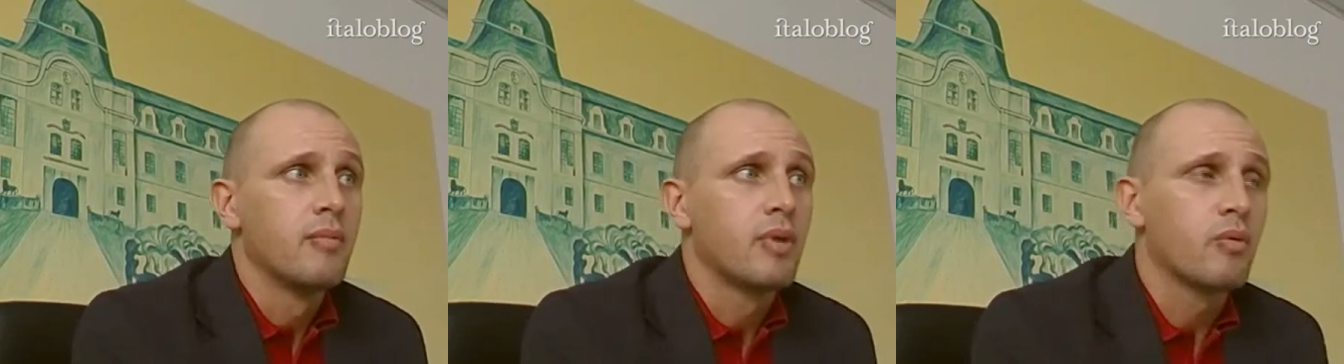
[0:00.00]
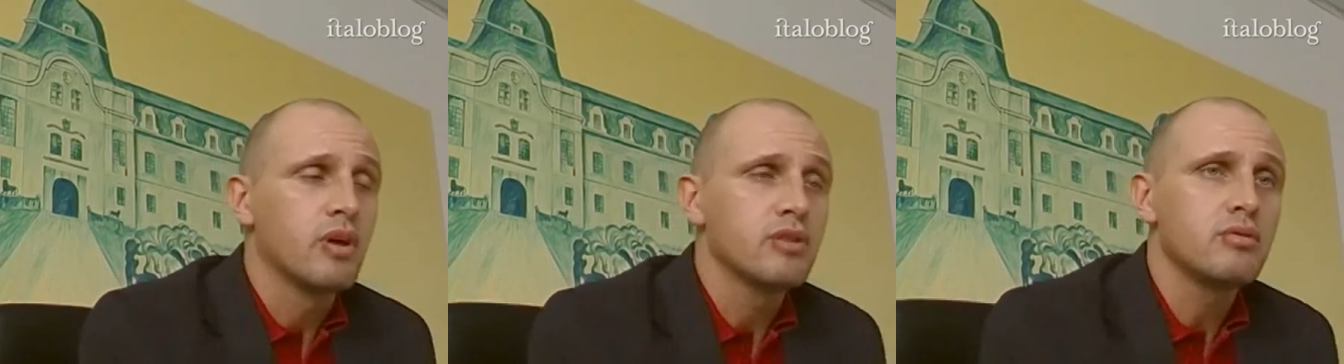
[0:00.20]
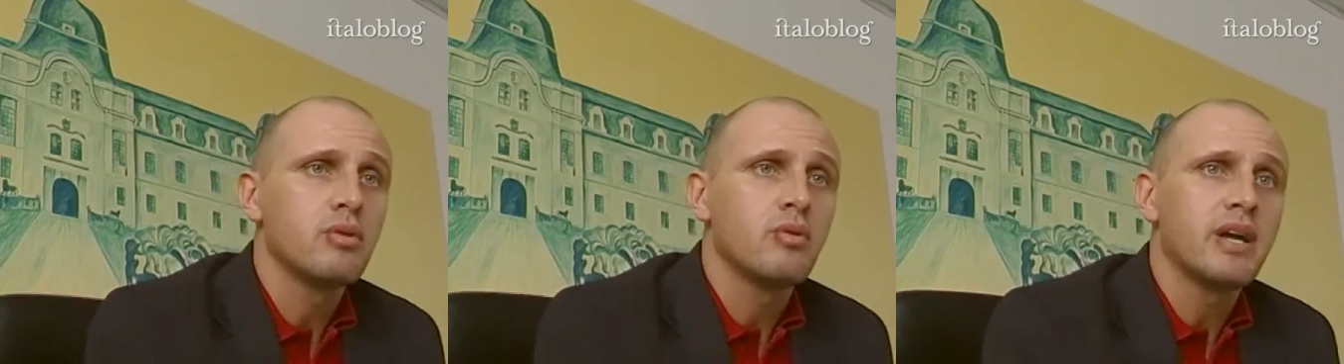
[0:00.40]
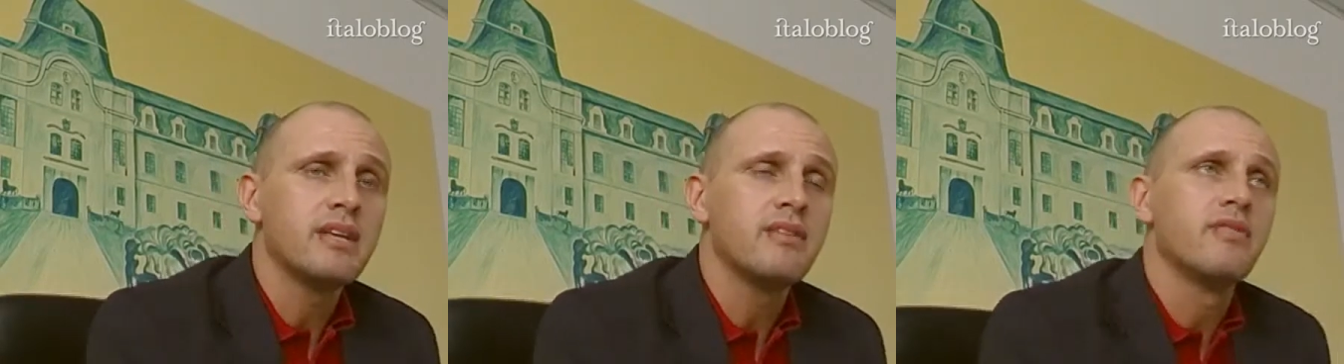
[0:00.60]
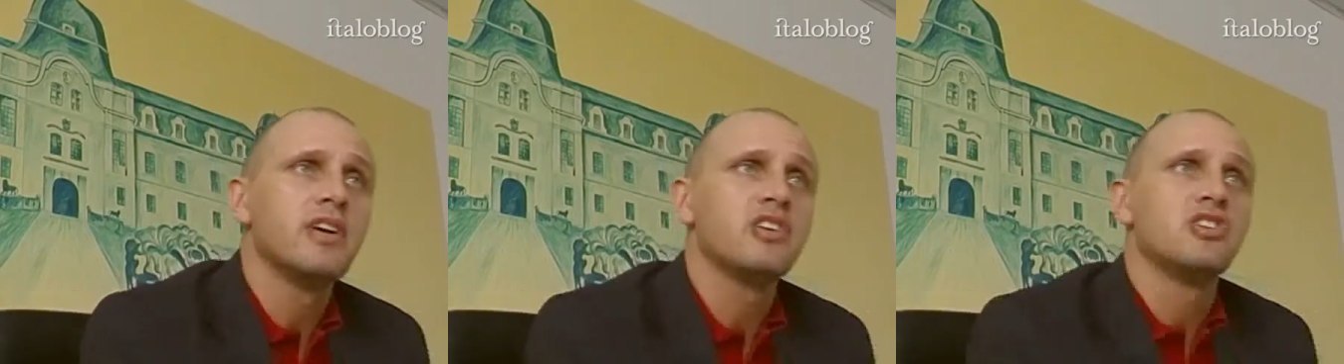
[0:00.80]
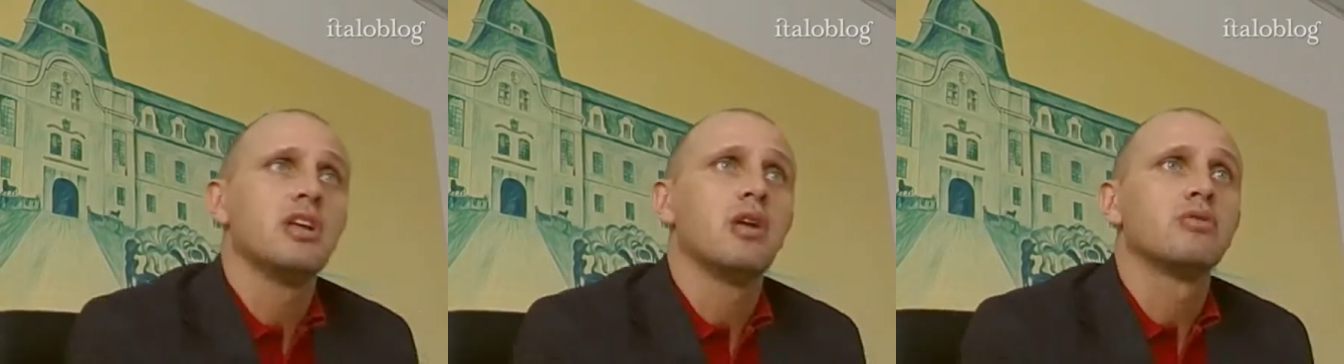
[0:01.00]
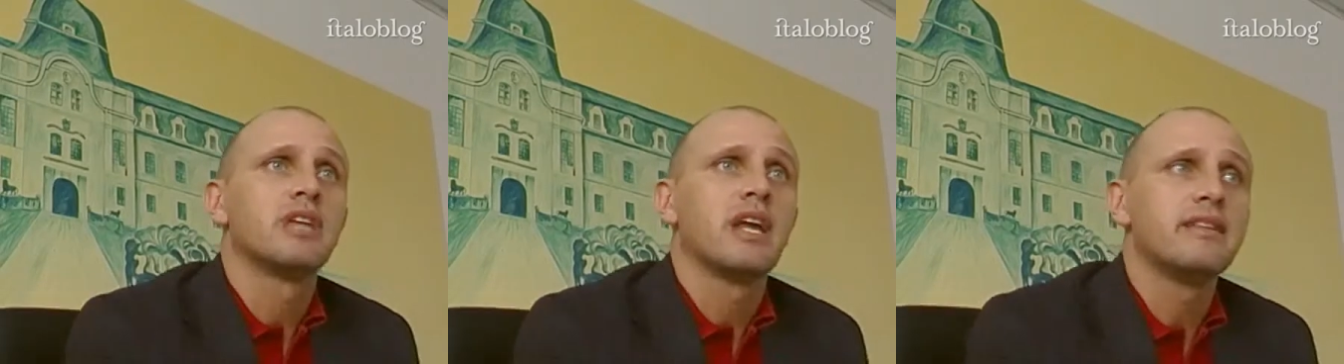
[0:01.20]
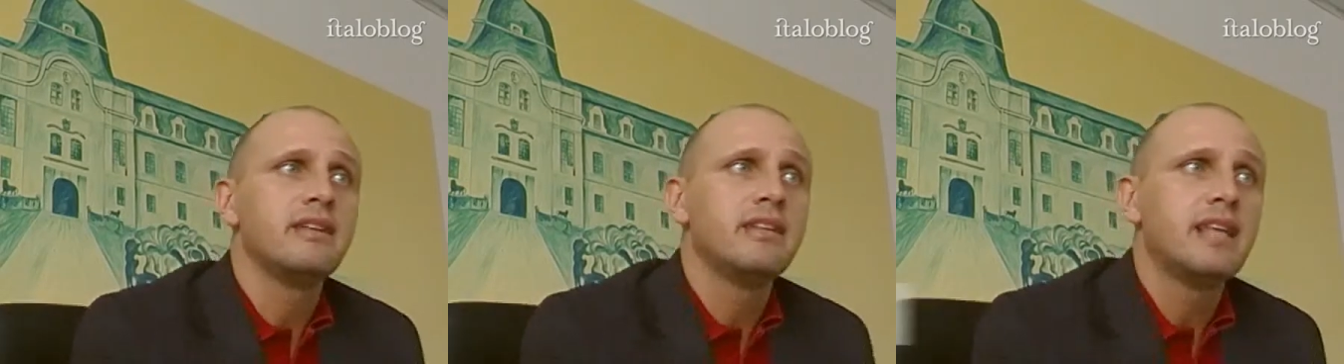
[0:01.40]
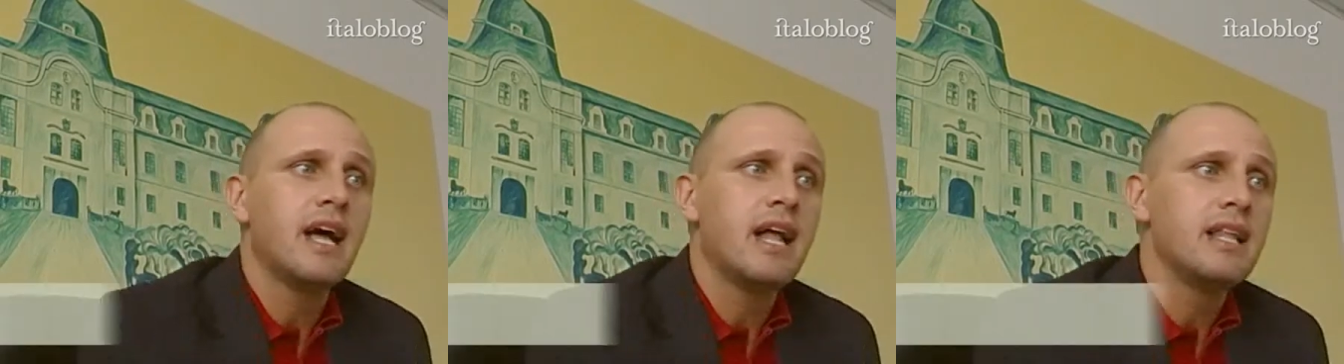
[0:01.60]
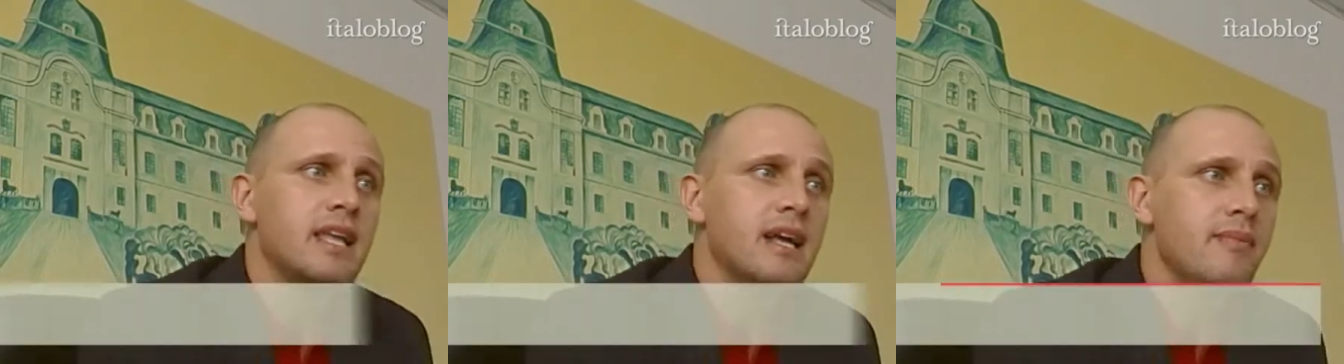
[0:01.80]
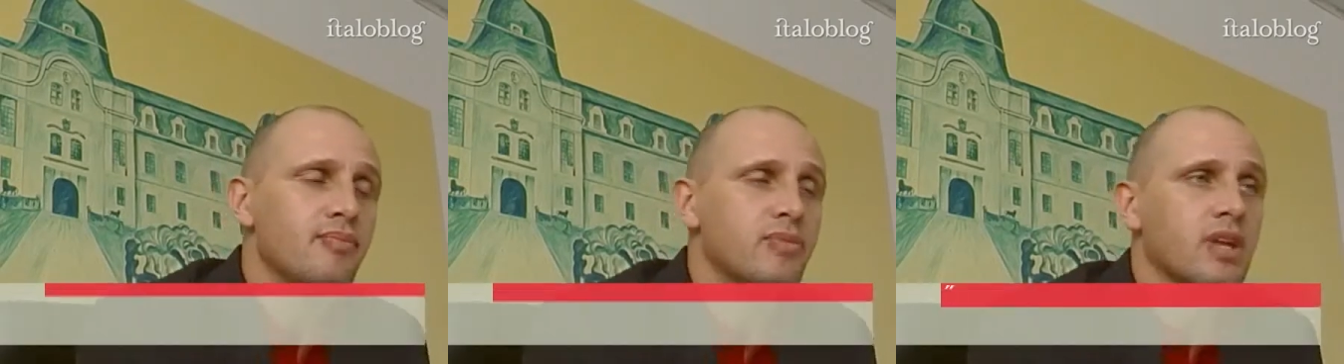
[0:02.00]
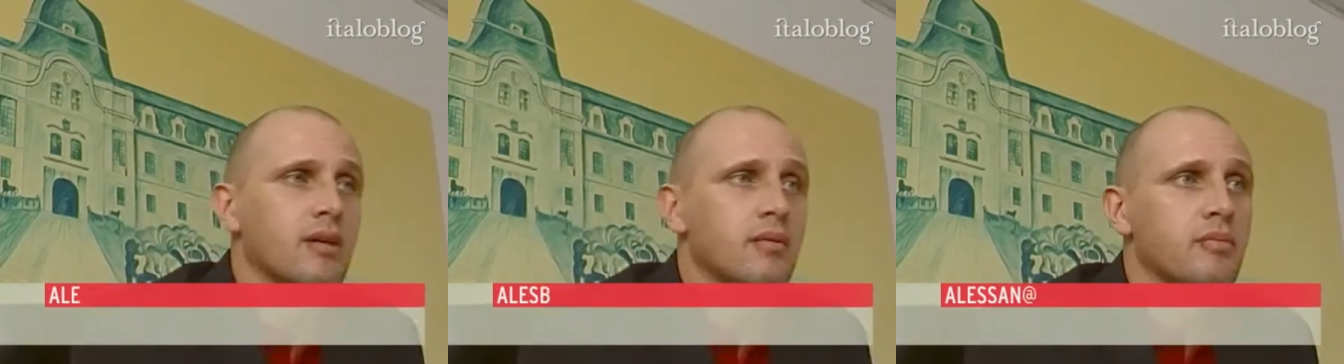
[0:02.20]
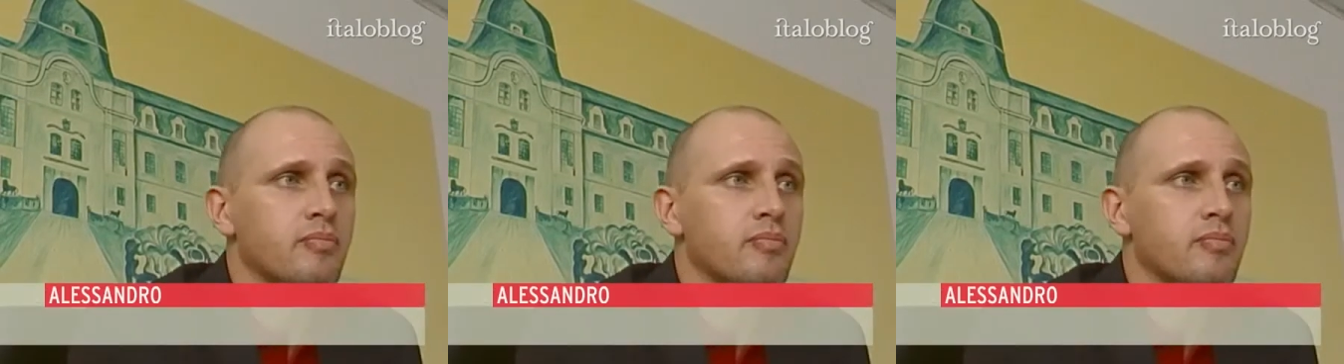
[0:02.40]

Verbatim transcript: Per quanto riguarda invece l'Audrati Italia,